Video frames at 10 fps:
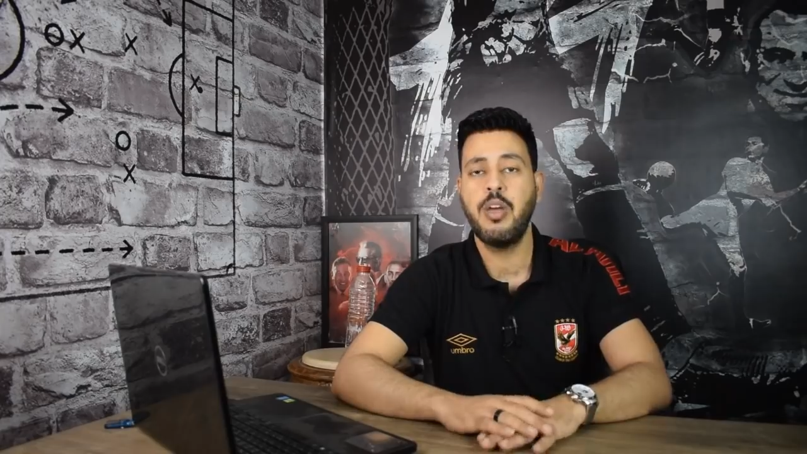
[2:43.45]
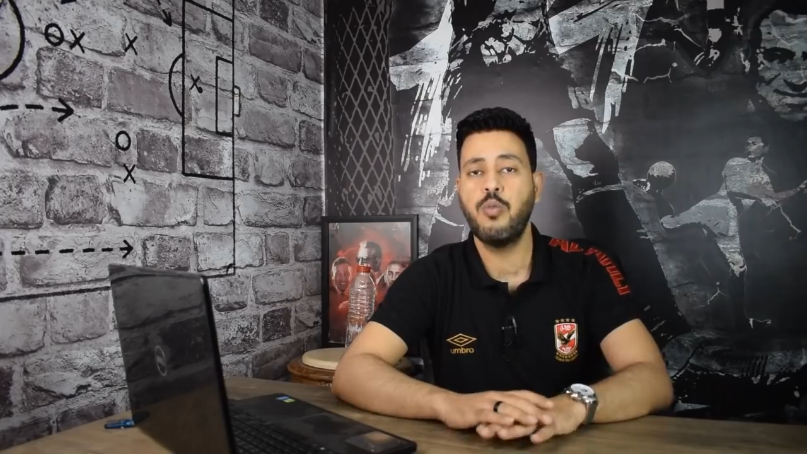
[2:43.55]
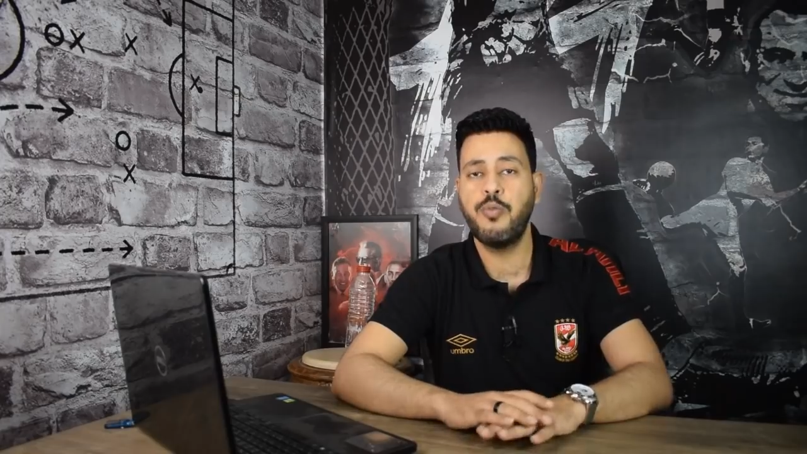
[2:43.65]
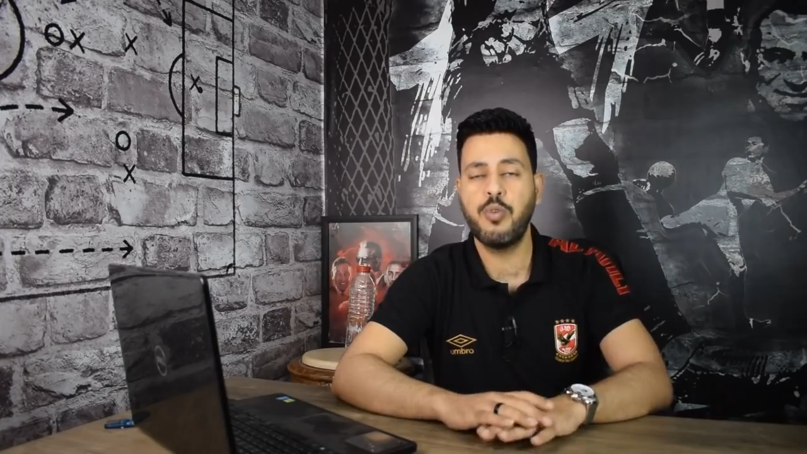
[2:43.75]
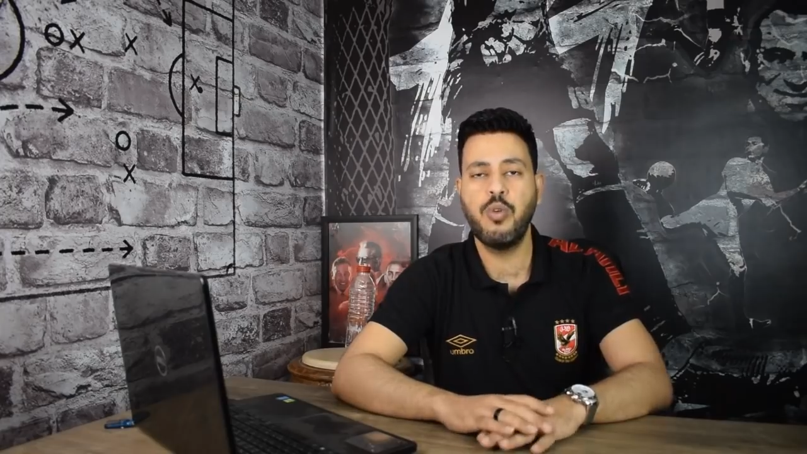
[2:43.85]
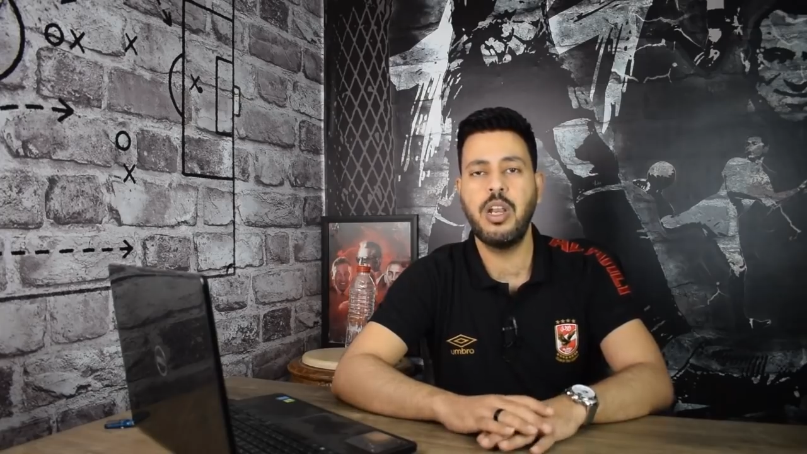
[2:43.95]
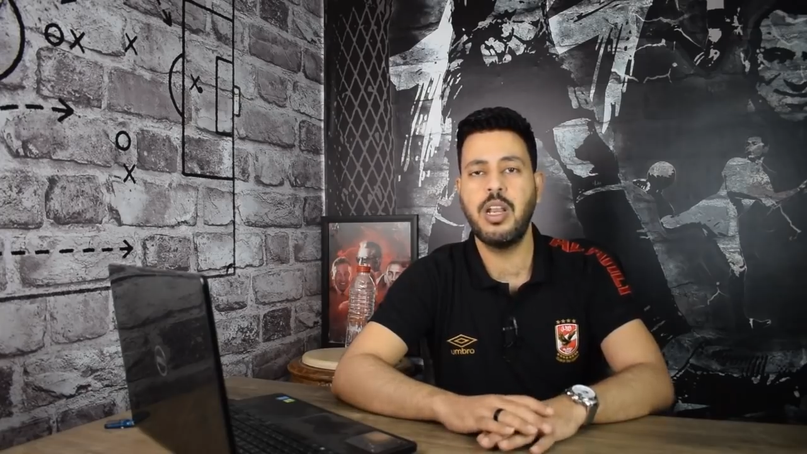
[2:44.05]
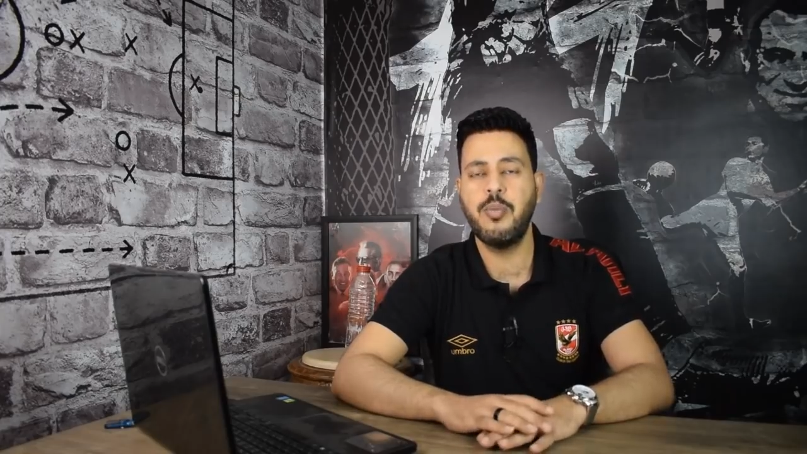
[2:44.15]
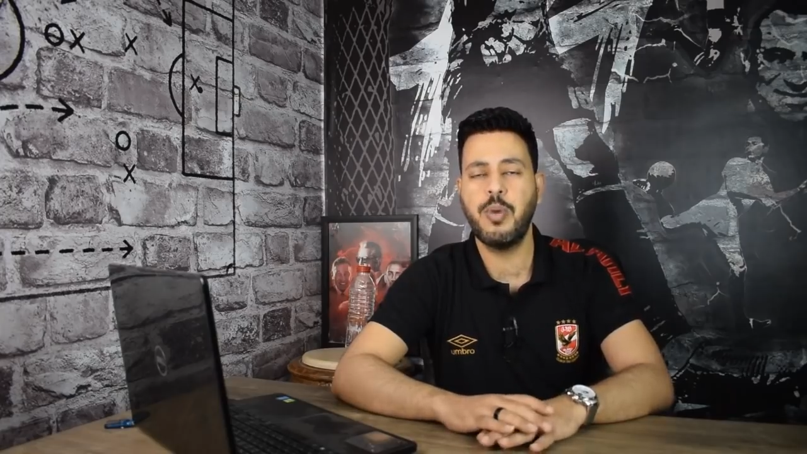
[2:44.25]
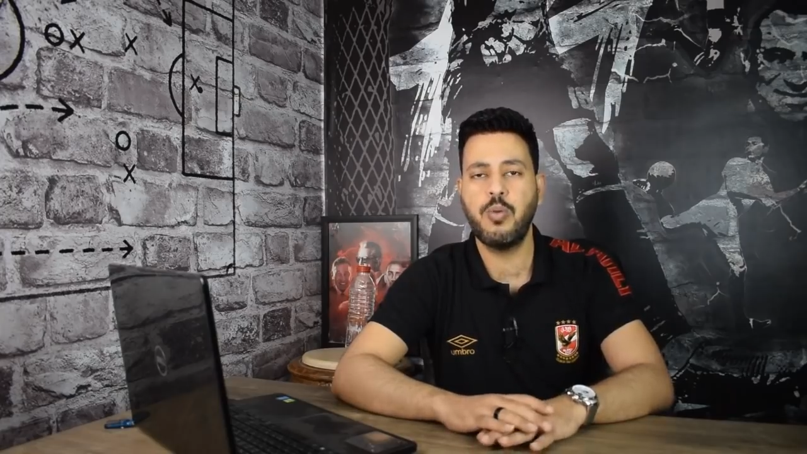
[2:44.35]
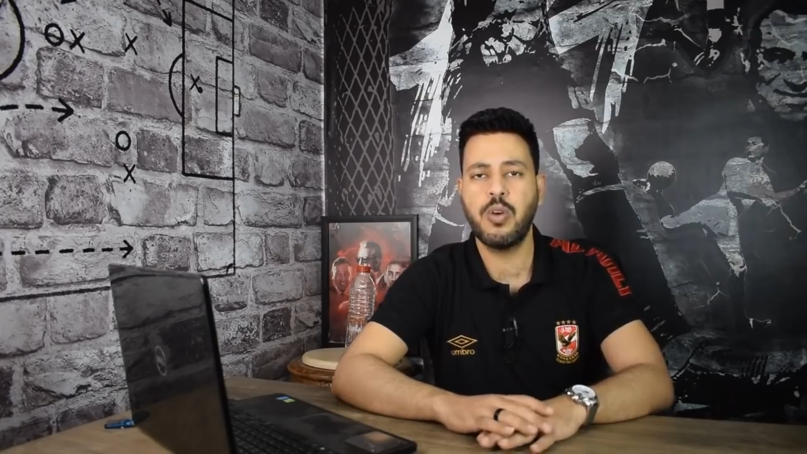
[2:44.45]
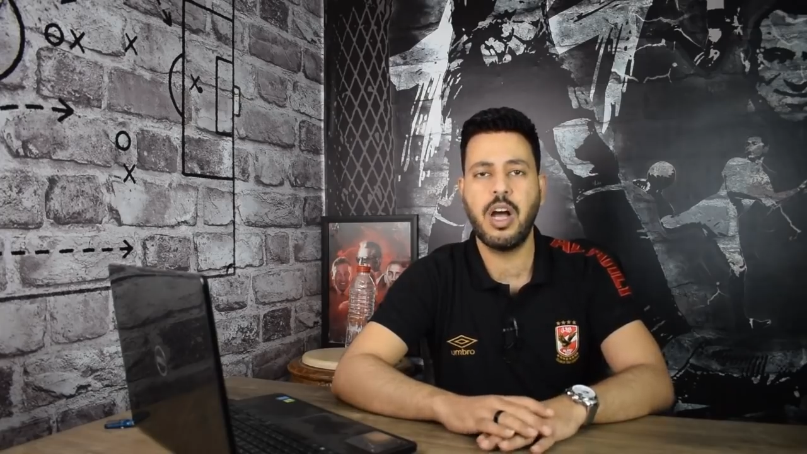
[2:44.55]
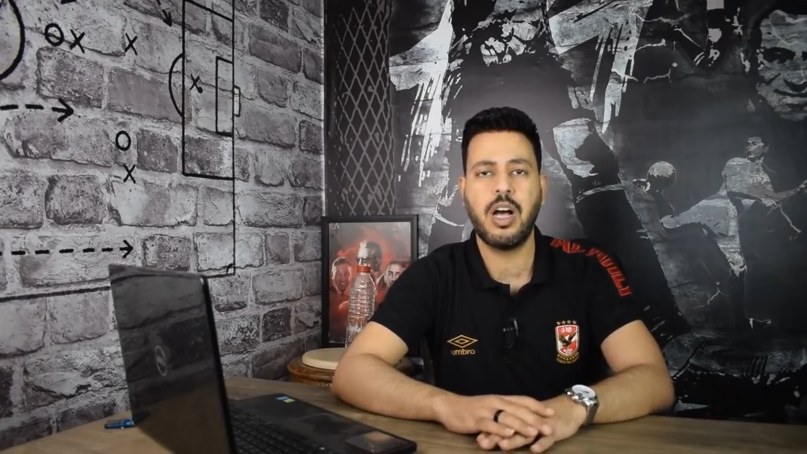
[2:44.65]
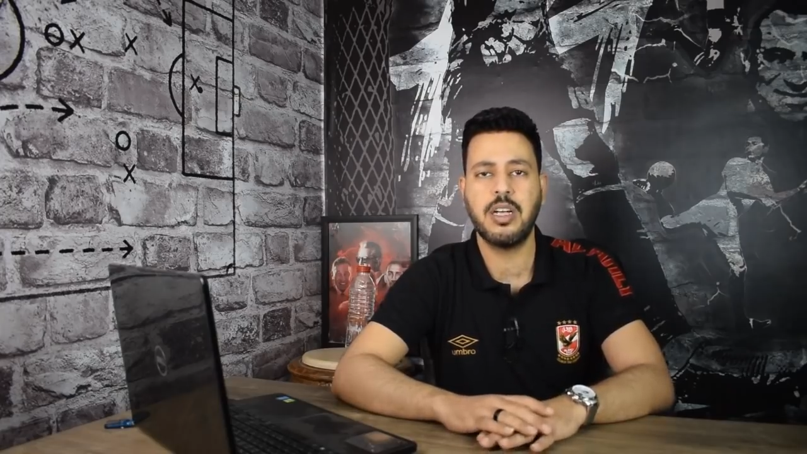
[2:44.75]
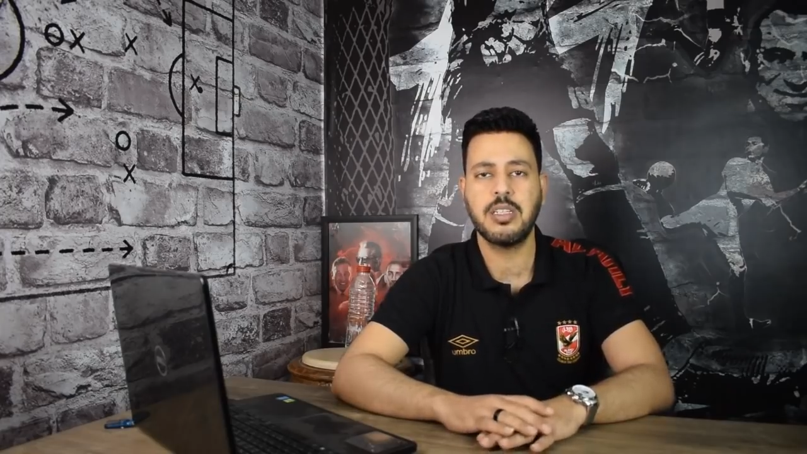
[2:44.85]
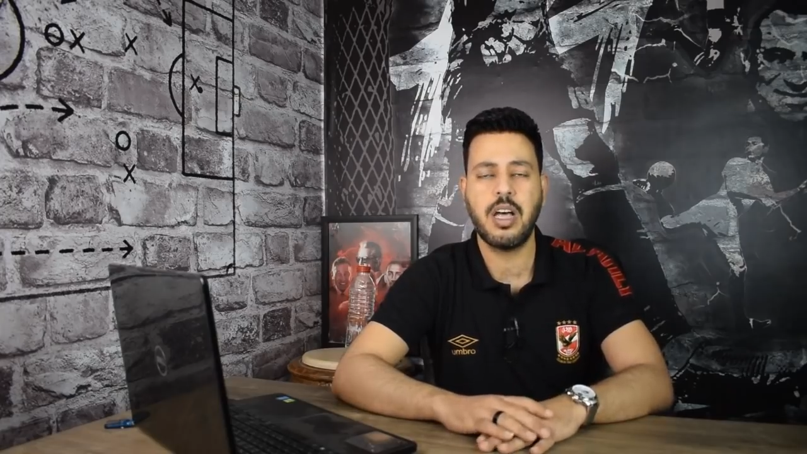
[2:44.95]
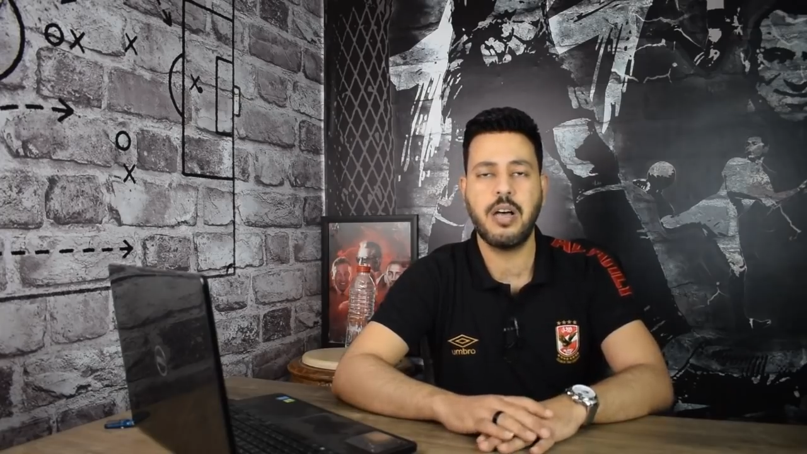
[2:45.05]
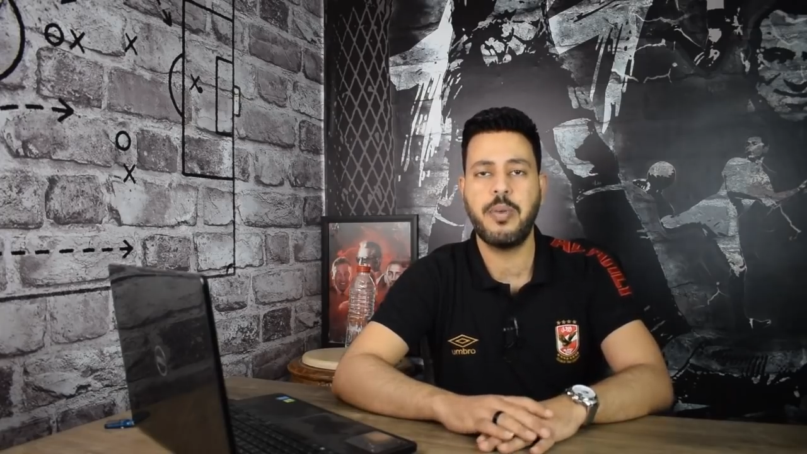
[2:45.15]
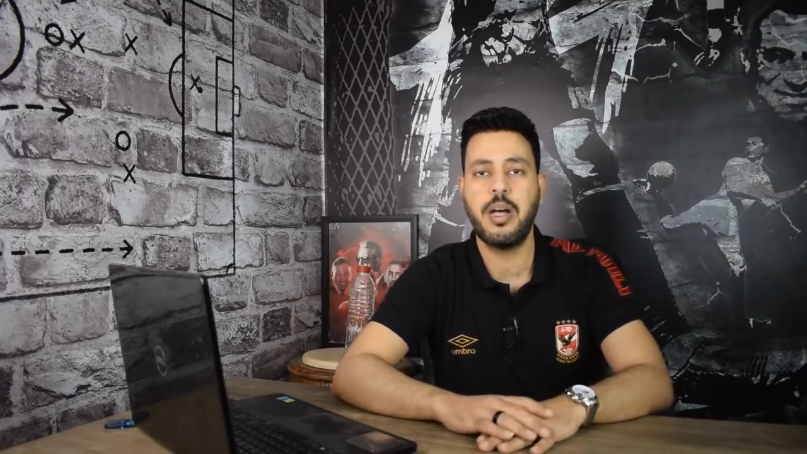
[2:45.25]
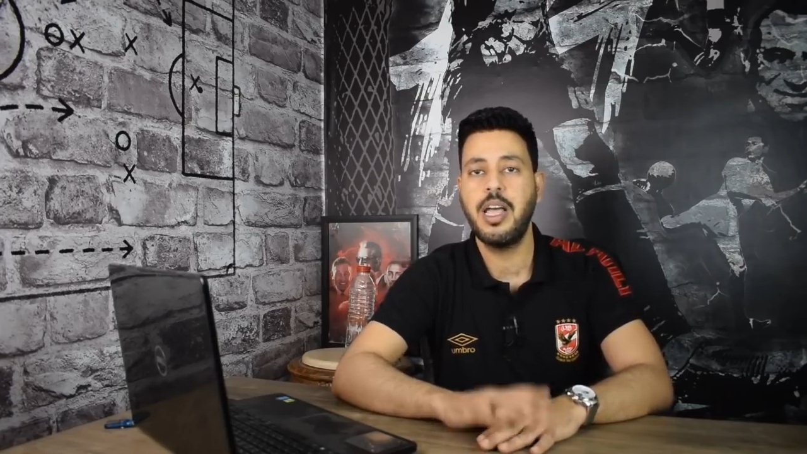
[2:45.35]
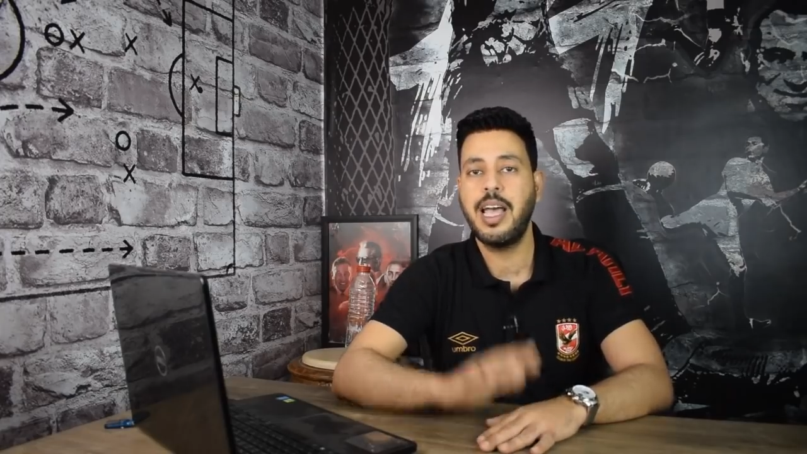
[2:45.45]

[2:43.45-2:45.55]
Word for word: وفي كل موقعه صعبه